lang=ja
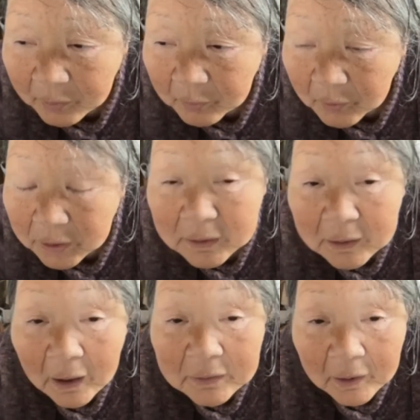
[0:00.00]
あの、
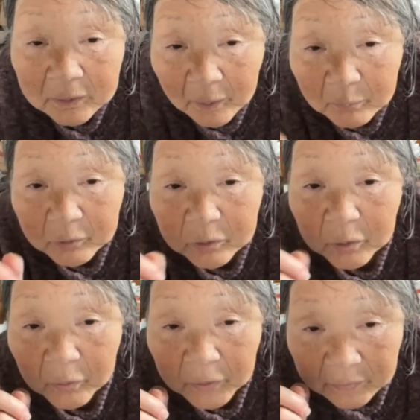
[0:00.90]
1回だけは無
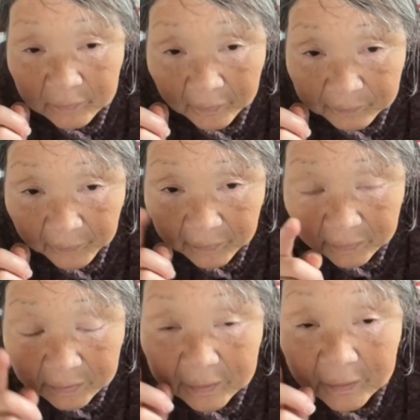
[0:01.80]
料なんだっ
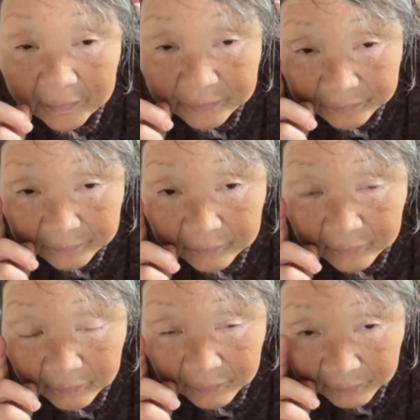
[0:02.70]
て、1ヶ
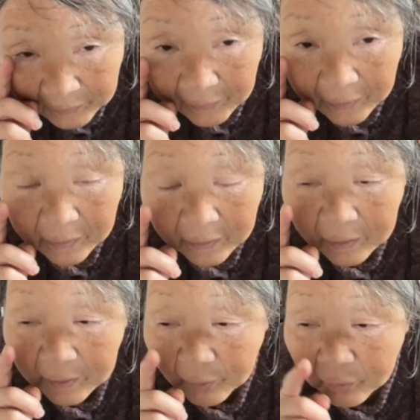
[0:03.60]
月。ね。
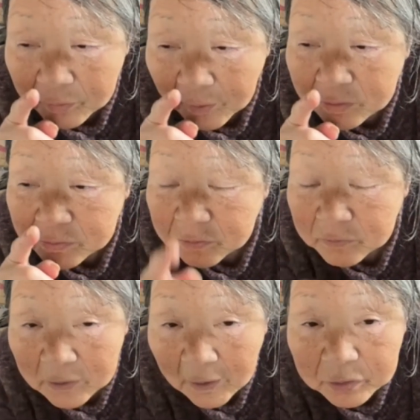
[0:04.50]
ほんで、
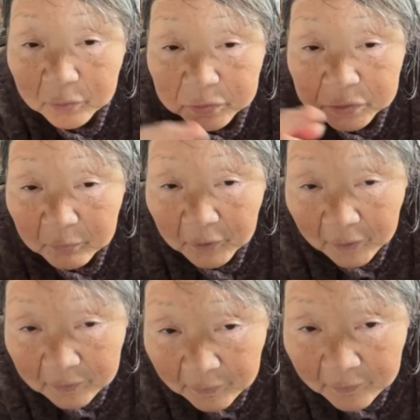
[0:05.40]
次は取って
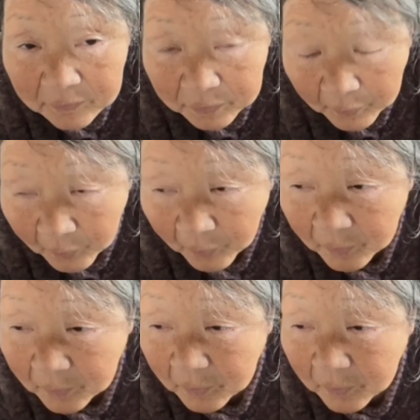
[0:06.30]
もらわない
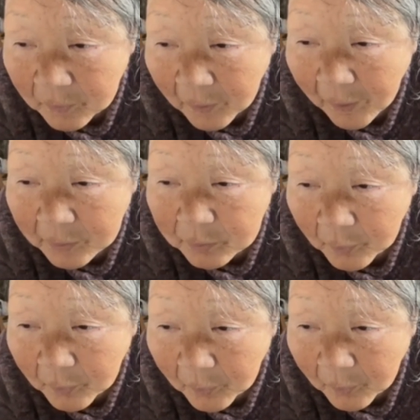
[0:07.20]
と、あ
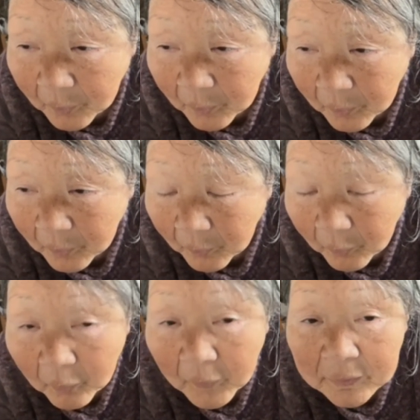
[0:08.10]
の、
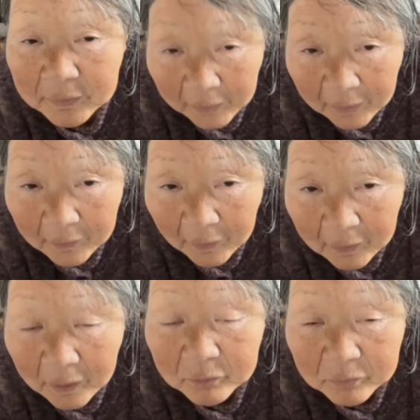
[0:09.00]
お金
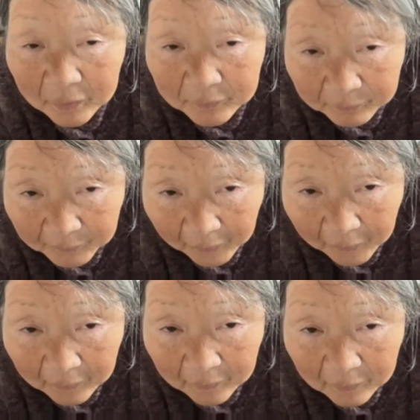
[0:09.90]
かかるんだっ
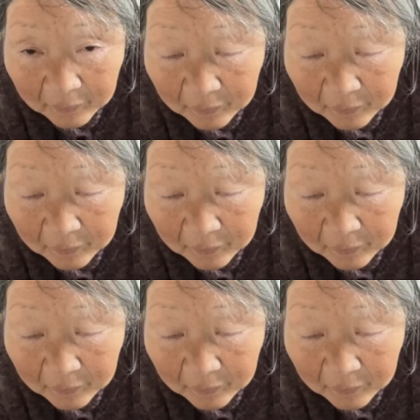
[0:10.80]
て。